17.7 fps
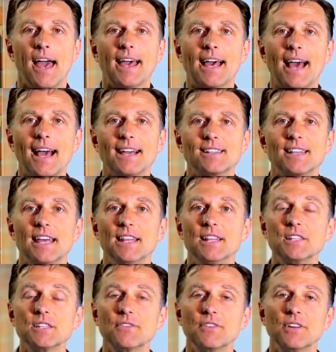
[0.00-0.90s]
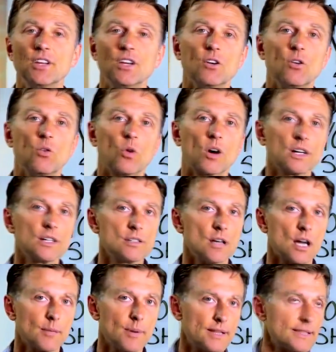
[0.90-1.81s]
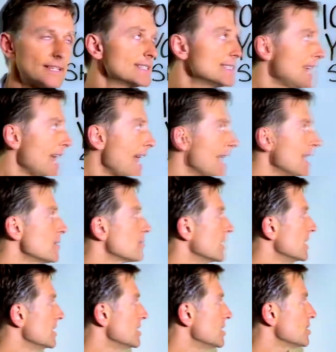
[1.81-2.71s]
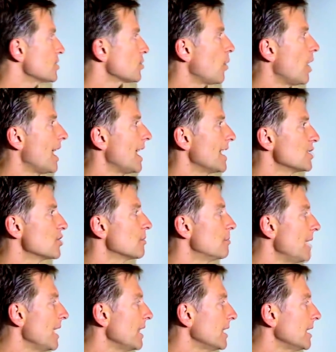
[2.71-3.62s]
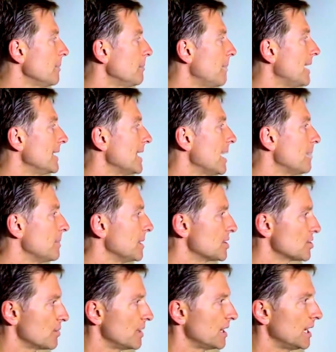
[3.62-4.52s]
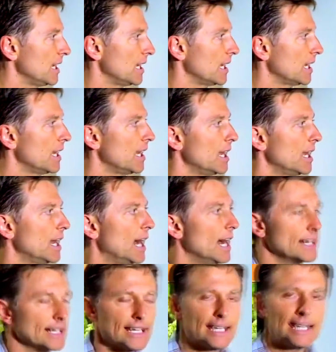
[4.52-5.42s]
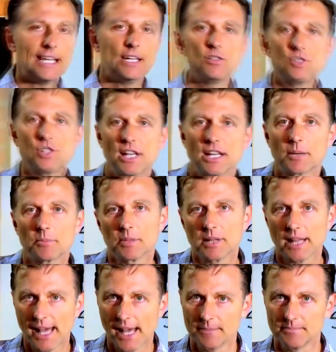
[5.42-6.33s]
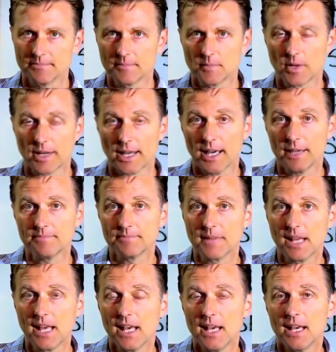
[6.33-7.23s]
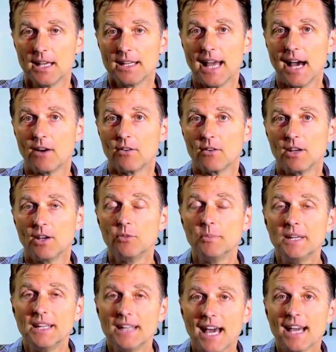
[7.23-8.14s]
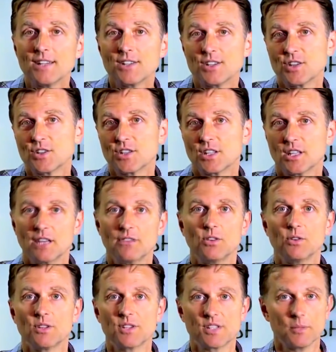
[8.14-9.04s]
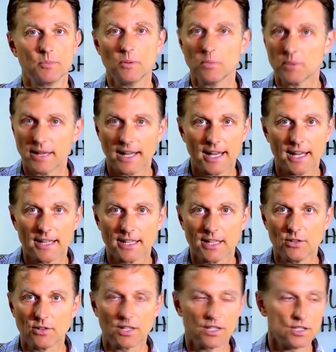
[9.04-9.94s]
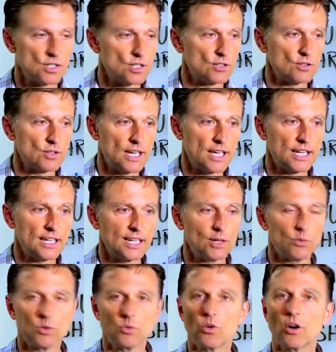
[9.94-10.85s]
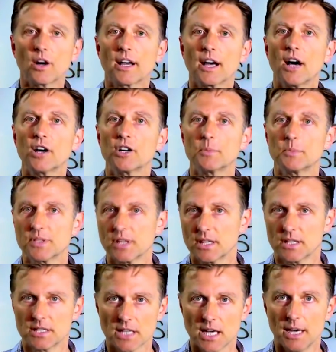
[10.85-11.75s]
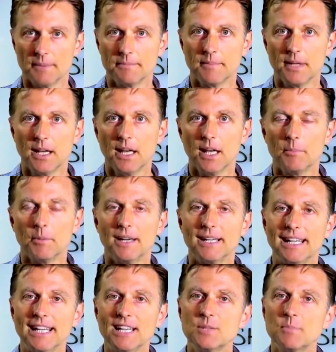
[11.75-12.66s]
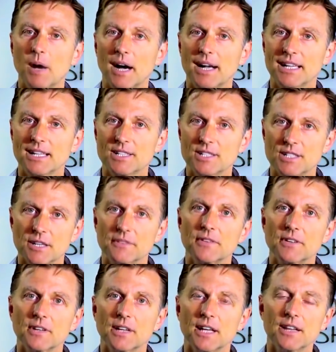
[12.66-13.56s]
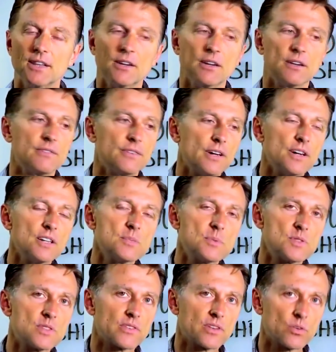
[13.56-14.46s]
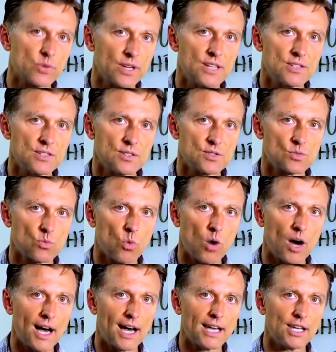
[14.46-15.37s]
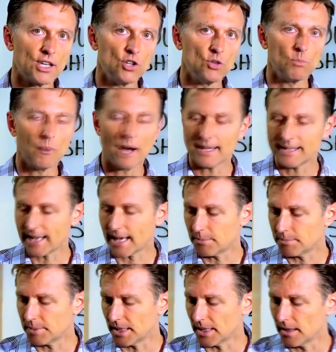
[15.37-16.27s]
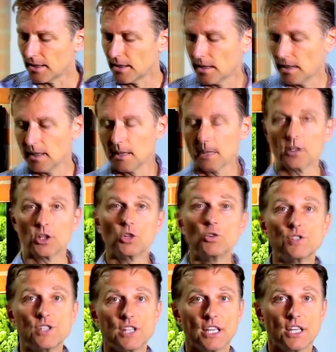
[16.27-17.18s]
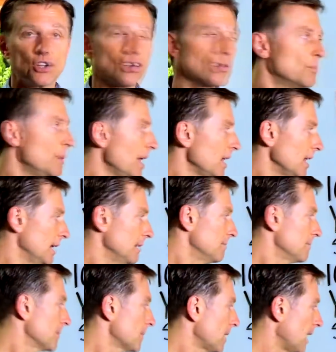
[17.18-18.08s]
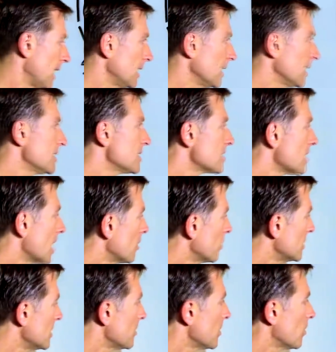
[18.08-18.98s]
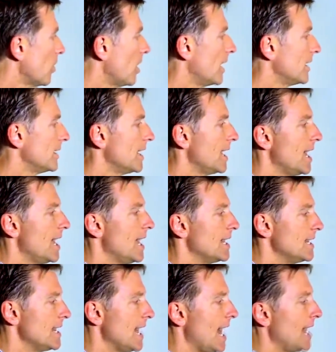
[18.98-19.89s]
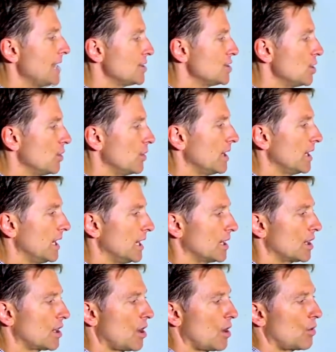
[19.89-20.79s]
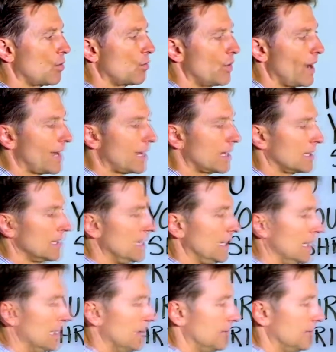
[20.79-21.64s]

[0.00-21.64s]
Всем привет! В этом видео мы обсудим 10 причин, по которым живот на кетогенной диете может не уменьшаться. Было бы здорово, если бы я мог дать вам простую диету, которая работала бы для всех и всегда. Но все люди разные, и есть много причин, которые могут помешать животу исчезнуть. Начнем с номера один. Вы что-то делаете не так.